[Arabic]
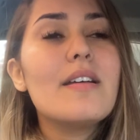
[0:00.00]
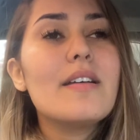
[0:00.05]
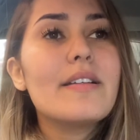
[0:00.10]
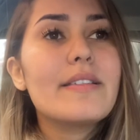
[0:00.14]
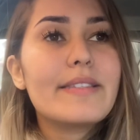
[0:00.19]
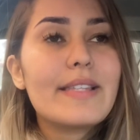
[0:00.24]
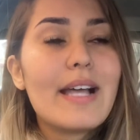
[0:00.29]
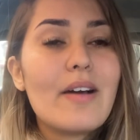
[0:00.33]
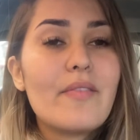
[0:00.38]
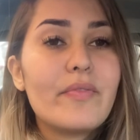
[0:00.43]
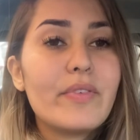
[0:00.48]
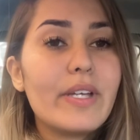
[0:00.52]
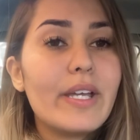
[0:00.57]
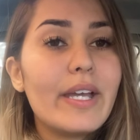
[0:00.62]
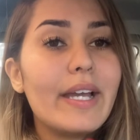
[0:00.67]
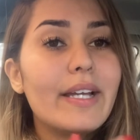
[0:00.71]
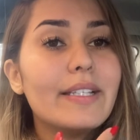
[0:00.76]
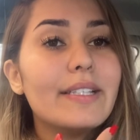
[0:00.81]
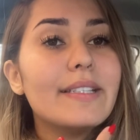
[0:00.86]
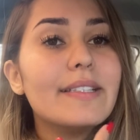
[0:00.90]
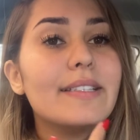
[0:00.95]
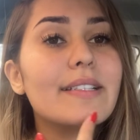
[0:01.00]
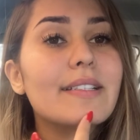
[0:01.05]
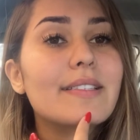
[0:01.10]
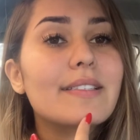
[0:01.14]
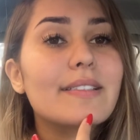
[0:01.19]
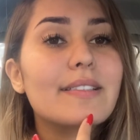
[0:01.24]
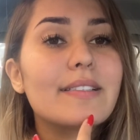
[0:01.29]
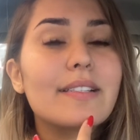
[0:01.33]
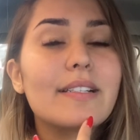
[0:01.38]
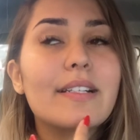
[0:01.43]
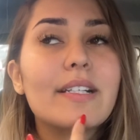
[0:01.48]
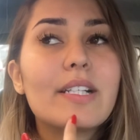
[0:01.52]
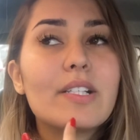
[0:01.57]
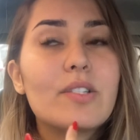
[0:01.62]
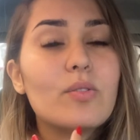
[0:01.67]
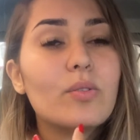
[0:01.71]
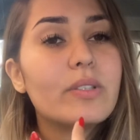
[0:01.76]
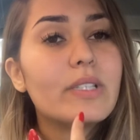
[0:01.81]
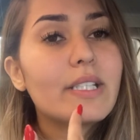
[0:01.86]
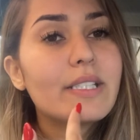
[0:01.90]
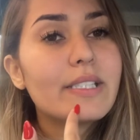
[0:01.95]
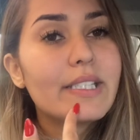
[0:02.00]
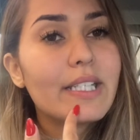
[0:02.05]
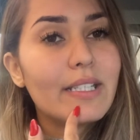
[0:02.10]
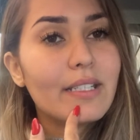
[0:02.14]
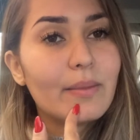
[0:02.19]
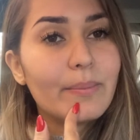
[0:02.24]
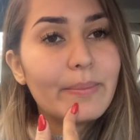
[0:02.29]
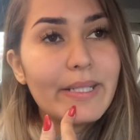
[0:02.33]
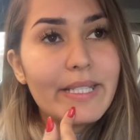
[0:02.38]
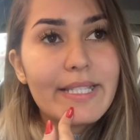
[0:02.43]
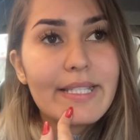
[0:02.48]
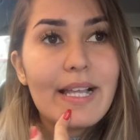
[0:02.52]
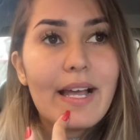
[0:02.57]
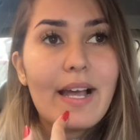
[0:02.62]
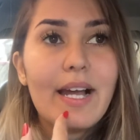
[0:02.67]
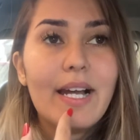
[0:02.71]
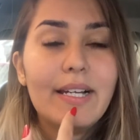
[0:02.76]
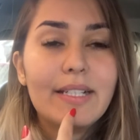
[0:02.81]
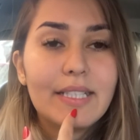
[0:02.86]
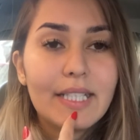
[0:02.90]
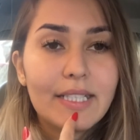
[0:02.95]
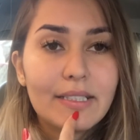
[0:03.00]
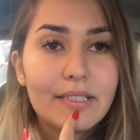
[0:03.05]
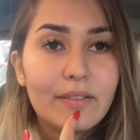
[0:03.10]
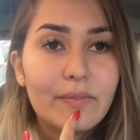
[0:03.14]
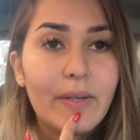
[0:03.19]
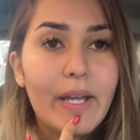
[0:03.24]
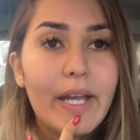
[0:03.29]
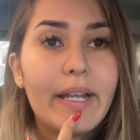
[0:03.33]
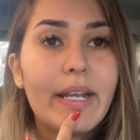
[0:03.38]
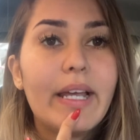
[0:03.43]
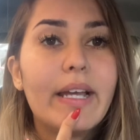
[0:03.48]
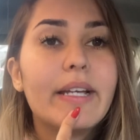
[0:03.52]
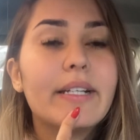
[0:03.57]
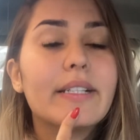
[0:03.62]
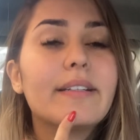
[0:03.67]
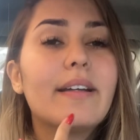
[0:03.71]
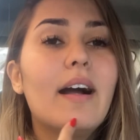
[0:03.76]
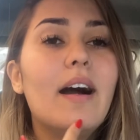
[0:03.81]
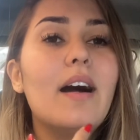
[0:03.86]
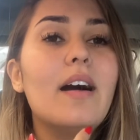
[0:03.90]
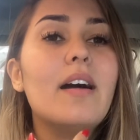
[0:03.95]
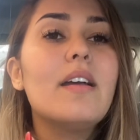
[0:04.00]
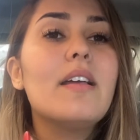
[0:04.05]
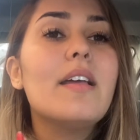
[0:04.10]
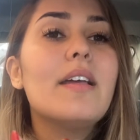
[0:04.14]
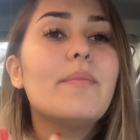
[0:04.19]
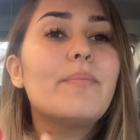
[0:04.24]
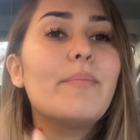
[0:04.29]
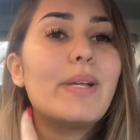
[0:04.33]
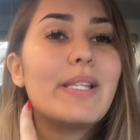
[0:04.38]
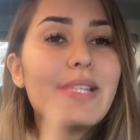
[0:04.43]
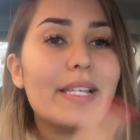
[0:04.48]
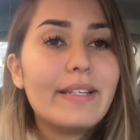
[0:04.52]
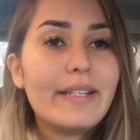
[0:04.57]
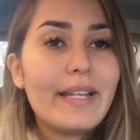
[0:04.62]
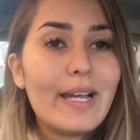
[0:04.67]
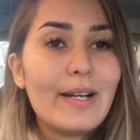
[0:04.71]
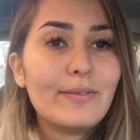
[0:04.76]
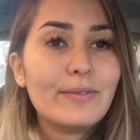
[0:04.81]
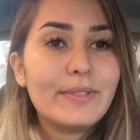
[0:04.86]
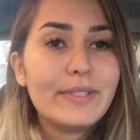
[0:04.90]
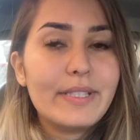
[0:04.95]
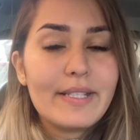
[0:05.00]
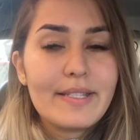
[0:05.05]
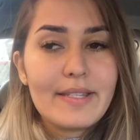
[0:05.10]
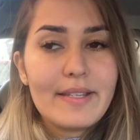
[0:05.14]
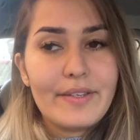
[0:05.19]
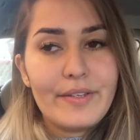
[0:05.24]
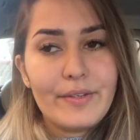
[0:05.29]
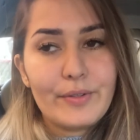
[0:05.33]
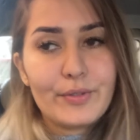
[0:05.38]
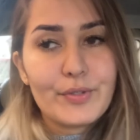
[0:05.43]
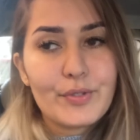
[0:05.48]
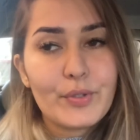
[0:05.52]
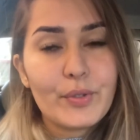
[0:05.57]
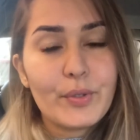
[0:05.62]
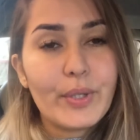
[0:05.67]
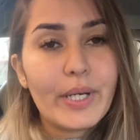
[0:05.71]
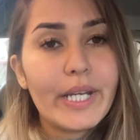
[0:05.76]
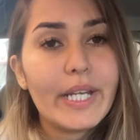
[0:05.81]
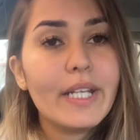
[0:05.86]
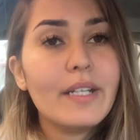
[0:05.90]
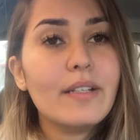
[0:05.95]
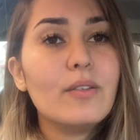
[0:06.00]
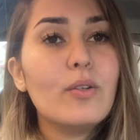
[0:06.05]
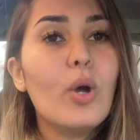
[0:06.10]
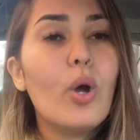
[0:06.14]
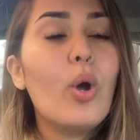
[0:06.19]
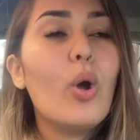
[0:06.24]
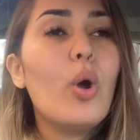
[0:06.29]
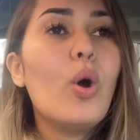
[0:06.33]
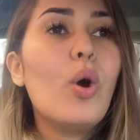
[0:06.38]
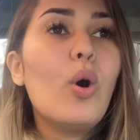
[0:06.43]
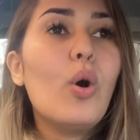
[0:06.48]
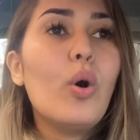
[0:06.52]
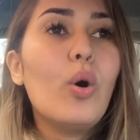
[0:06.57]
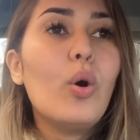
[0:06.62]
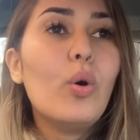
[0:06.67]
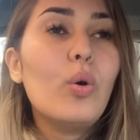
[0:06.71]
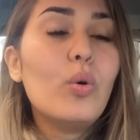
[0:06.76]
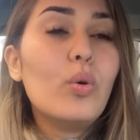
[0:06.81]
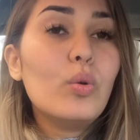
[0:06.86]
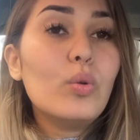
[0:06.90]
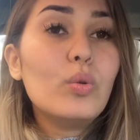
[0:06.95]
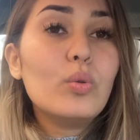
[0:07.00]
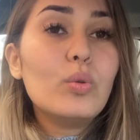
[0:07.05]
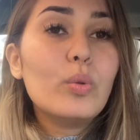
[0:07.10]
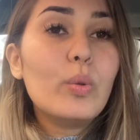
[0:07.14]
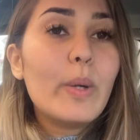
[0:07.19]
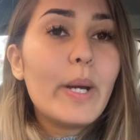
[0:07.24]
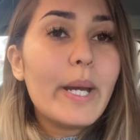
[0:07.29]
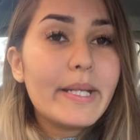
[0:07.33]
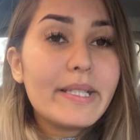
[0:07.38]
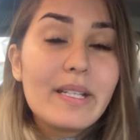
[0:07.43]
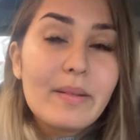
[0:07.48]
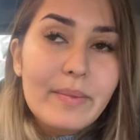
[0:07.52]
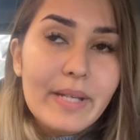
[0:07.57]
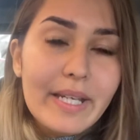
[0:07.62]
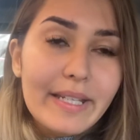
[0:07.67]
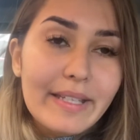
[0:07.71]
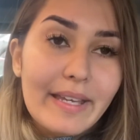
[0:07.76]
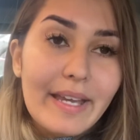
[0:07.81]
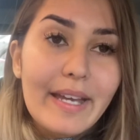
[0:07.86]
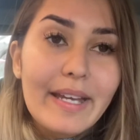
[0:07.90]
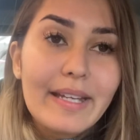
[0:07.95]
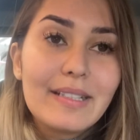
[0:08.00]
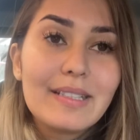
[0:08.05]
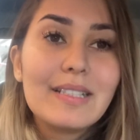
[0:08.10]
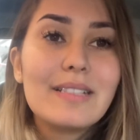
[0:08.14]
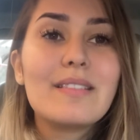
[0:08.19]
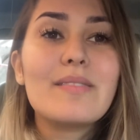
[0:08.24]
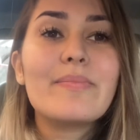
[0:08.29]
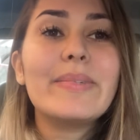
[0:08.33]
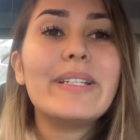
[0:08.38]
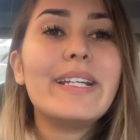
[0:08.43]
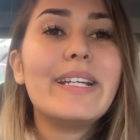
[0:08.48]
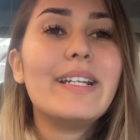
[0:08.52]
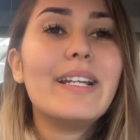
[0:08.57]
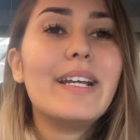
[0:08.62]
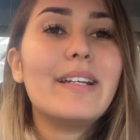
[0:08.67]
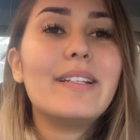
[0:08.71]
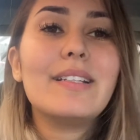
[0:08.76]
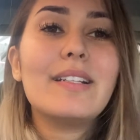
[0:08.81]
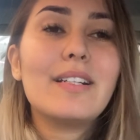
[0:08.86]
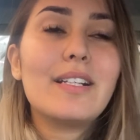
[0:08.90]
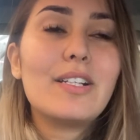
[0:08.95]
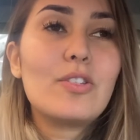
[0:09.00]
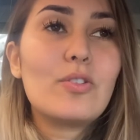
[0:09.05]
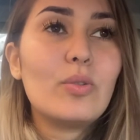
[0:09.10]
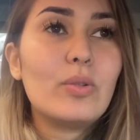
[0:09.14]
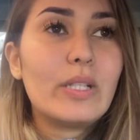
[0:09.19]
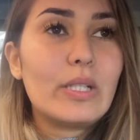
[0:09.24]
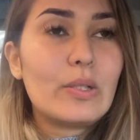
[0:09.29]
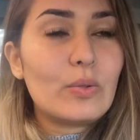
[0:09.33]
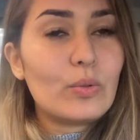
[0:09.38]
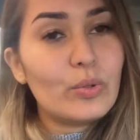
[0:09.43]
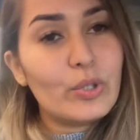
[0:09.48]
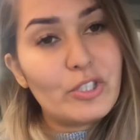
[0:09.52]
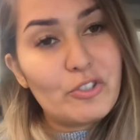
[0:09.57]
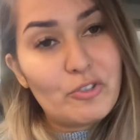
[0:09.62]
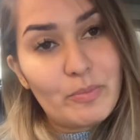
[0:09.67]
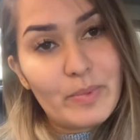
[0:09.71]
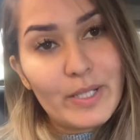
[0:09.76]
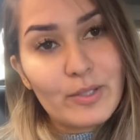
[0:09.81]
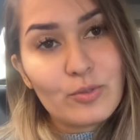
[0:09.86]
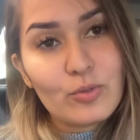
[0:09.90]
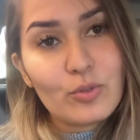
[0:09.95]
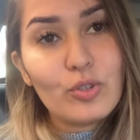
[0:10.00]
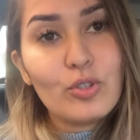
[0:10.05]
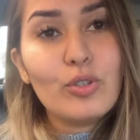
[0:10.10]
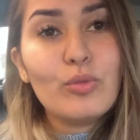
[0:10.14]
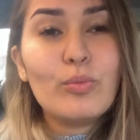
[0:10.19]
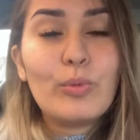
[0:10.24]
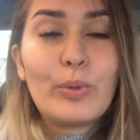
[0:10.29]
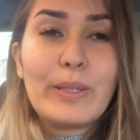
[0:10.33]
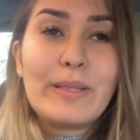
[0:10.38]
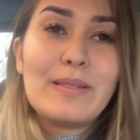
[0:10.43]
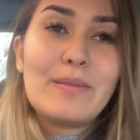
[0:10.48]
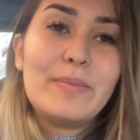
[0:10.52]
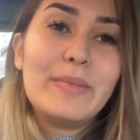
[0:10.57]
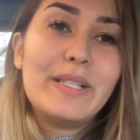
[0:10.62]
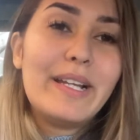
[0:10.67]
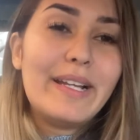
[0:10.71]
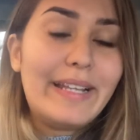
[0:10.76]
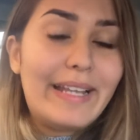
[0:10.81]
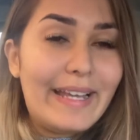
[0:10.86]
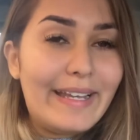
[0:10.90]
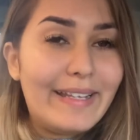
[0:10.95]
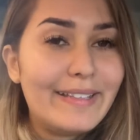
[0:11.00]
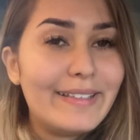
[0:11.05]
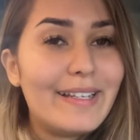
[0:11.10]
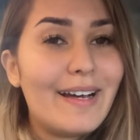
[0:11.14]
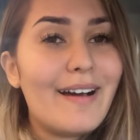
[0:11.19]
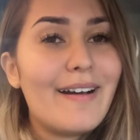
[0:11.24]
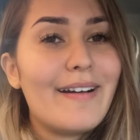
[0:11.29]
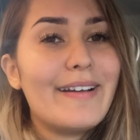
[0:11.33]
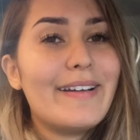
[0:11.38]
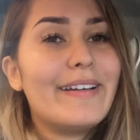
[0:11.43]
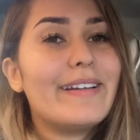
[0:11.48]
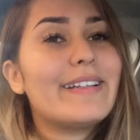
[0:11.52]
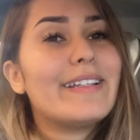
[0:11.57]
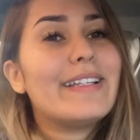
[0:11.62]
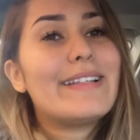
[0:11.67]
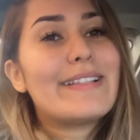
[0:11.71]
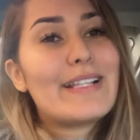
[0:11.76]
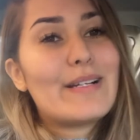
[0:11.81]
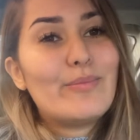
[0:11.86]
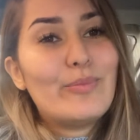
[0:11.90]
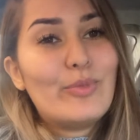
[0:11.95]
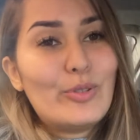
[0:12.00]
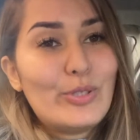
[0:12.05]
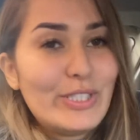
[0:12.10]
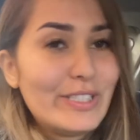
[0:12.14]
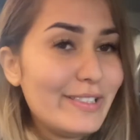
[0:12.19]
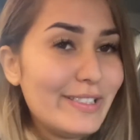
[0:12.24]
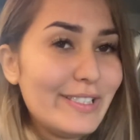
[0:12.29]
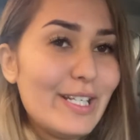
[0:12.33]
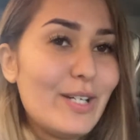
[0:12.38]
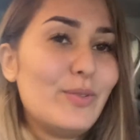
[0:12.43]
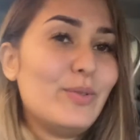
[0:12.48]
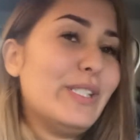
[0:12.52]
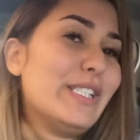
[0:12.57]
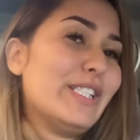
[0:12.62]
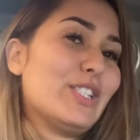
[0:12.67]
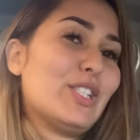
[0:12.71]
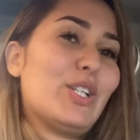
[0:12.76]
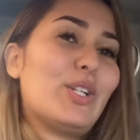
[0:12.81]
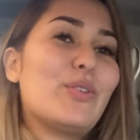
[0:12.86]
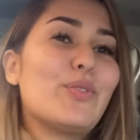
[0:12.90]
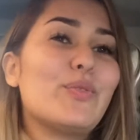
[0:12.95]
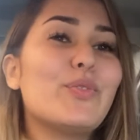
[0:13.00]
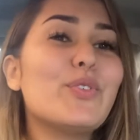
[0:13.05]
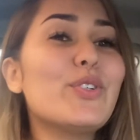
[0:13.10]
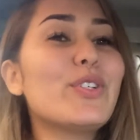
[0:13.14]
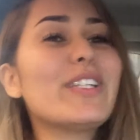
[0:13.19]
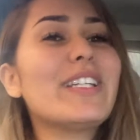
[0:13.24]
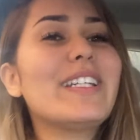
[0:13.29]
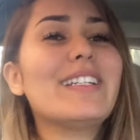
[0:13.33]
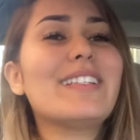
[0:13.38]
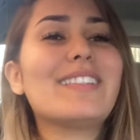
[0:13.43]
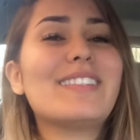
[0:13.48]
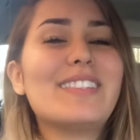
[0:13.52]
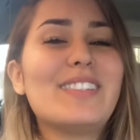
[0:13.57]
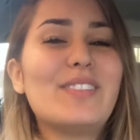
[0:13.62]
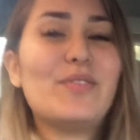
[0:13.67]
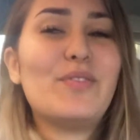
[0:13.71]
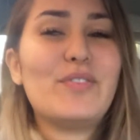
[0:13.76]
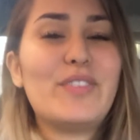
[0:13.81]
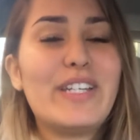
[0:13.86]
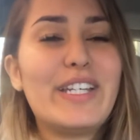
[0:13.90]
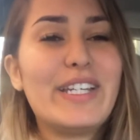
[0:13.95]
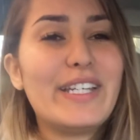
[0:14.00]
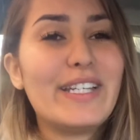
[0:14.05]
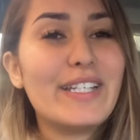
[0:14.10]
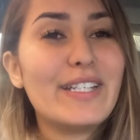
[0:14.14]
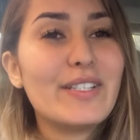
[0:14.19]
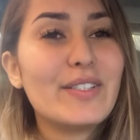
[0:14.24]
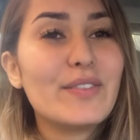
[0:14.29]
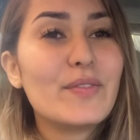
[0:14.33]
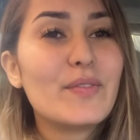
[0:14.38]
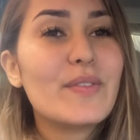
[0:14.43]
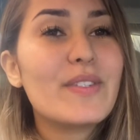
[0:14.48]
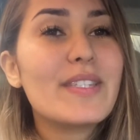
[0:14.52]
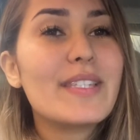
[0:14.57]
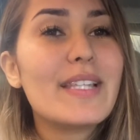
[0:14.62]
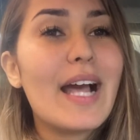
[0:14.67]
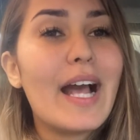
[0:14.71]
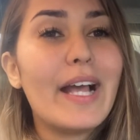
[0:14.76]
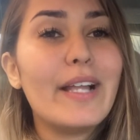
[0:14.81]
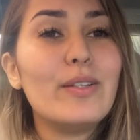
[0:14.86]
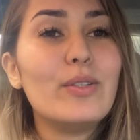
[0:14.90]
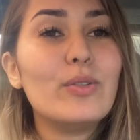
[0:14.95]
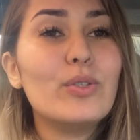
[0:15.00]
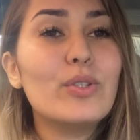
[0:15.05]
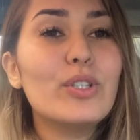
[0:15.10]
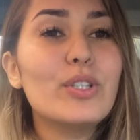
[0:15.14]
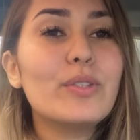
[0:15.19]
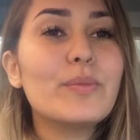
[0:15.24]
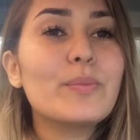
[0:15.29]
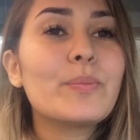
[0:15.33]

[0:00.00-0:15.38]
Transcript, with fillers: صافي هذه درت ريزلت ديال ربع ساعه عطاتني فحال هكا مازال نعاود دي سيونس اخرين وهذا ما كان كنتمنى على ان الريزلت تكون عجباتكم وكنتمنى على ان لي زابوني دياولي يشرفوني عندي آه، في الصالون